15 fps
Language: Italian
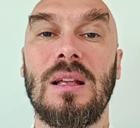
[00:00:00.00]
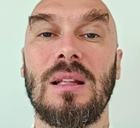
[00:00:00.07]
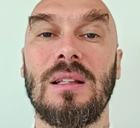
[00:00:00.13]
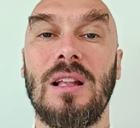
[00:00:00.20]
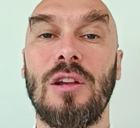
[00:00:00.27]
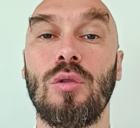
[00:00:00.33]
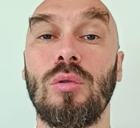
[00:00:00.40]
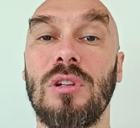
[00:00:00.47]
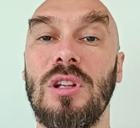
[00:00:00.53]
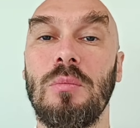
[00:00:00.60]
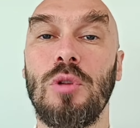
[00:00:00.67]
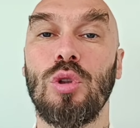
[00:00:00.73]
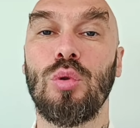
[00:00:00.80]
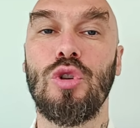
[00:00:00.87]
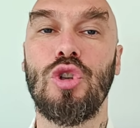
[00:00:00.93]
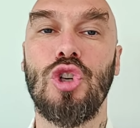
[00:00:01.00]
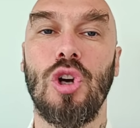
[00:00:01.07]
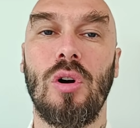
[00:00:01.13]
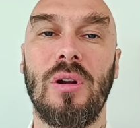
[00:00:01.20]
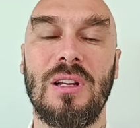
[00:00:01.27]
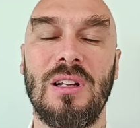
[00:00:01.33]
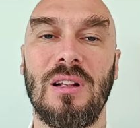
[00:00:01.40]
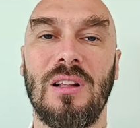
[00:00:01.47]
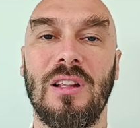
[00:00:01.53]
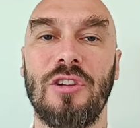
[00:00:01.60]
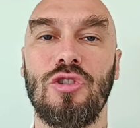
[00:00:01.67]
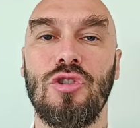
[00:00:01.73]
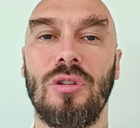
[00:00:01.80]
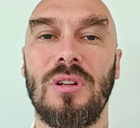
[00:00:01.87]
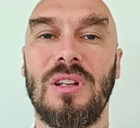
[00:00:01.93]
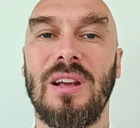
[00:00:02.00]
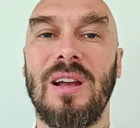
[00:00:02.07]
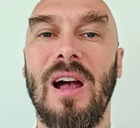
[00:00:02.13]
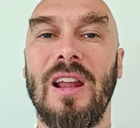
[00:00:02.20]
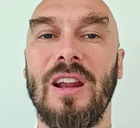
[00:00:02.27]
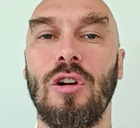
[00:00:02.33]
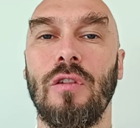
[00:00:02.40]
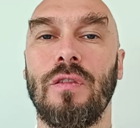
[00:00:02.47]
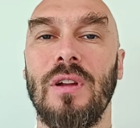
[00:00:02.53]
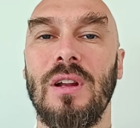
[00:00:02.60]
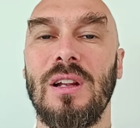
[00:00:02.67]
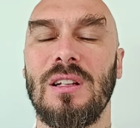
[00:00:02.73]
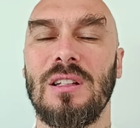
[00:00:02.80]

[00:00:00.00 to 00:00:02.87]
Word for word: negli ultimi due giorni nella regione di Kharkov